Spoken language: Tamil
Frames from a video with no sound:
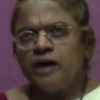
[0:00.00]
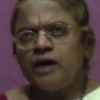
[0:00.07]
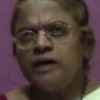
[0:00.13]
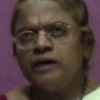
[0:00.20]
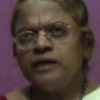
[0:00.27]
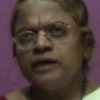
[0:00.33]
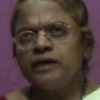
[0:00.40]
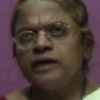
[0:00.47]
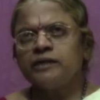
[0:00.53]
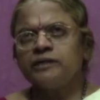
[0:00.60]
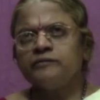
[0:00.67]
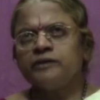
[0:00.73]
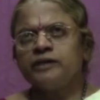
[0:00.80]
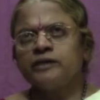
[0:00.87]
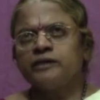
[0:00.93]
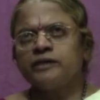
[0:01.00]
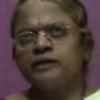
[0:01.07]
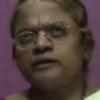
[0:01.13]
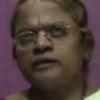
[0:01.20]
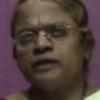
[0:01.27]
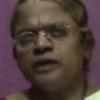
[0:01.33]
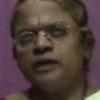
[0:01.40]
ஆள் அல்லாதவரை
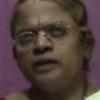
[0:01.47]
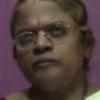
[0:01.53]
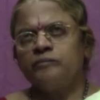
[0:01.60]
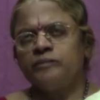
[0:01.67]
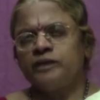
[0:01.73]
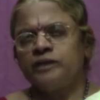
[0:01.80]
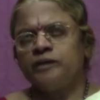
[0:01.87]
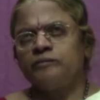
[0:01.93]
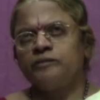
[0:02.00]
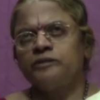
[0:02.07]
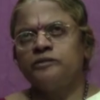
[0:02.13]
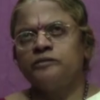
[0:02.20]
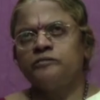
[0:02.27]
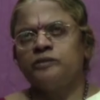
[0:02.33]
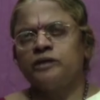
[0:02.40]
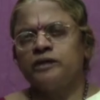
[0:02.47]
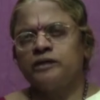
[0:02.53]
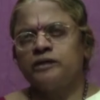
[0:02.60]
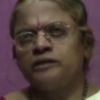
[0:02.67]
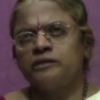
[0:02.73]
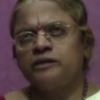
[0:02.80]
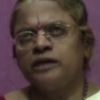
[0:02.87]
கண்டால் அம்மனாம் அஞ்சுமாறு
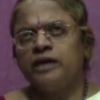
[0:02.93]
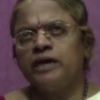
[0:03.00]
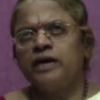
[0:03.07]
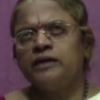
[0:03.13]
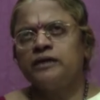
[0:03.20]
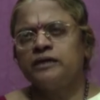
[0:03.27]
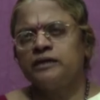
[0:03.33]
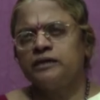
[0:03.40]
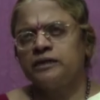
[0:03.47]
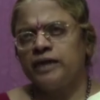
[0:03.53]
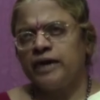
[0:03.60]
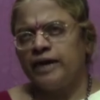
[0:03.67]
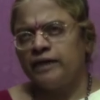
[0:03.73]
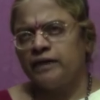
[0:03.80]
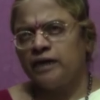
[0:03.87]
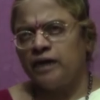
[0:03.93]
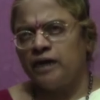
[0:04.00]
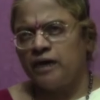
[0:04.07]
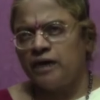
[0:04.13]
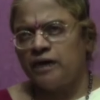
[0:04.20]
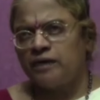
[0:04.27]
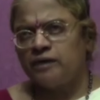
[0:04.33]
யாருக்கு யார்
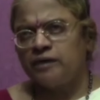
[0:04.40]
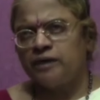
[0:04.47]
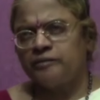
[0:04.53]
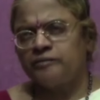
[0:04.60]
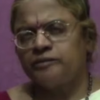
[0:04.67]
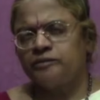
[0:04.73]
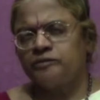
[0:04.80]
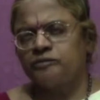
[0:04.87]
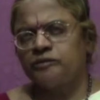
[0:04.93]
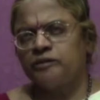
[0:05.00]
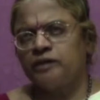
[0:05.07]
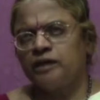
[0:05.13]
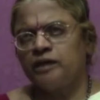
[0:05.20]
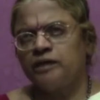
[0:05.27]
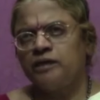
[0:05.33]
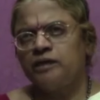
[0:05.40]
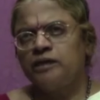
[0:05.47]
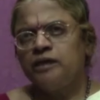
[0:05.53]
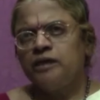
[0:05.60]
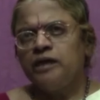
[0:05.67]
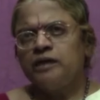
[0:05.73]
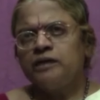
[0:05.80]
ஆள் அப்படின்னு சொன்னா
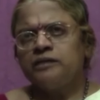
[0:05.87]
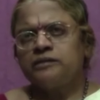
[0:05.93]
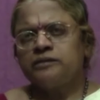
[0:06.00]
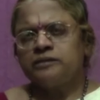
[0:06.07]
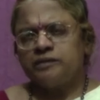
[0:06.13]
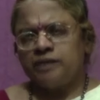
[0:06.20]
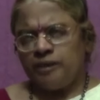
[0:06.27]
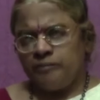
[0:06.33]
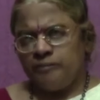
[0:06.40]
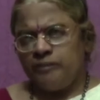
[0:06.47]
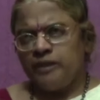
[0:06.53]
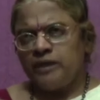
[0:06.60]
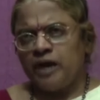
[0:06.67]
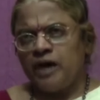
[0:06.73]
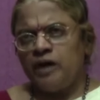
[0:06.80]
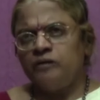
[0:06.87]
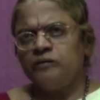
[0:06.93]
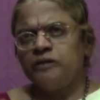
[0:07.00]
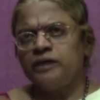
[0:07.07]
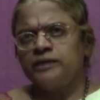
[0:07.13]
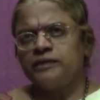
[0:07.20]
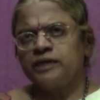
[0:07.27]
நம்மை
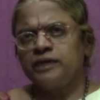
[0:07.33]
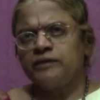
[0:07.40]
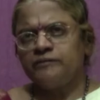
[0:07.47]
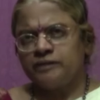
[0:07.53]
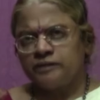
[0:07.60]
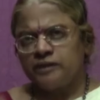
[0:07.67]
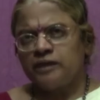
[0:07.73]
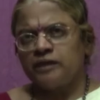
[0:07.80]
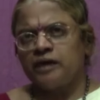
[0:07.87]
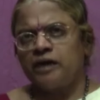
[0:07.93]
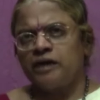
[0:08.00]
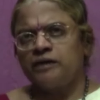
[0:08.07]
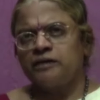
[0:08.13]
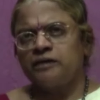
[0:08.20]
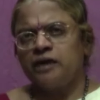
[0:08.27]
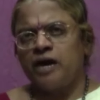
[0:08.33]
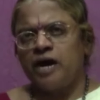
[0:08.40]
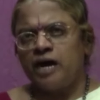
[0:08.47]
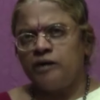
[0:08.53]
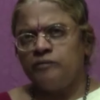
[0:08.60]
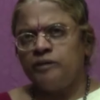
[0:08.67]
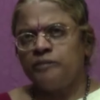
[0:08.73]
ஆளுடைய தலைவன் தான் ஆள்
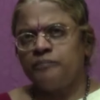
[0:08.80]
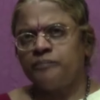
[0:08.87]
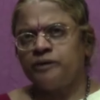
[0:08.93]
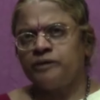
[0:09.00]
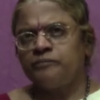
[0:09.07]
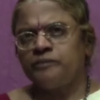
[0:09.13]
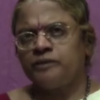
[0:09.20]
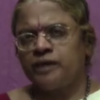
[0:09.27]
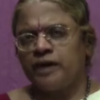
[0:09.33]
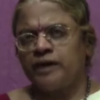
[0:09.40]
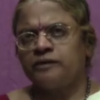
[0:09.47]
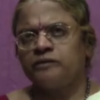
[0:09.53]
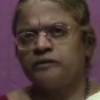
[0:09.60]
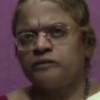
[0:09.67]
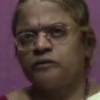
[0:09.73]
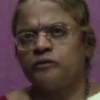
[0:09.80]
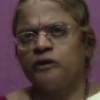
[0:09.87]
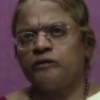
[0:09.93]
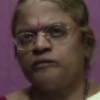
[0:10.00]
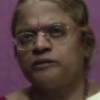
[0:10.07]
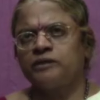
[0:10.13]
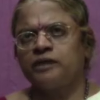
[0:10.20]
ஆளுமை பண்பு யாருக்கு இருக்கோ
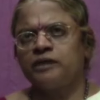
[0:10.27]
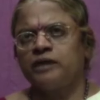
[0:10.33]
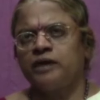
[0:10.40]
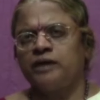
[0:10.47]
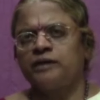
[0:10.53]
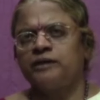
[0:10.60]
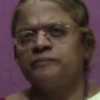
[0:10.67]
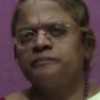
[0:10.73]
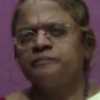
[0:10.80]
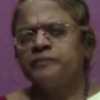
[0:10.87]
அவன் தான் ஆள்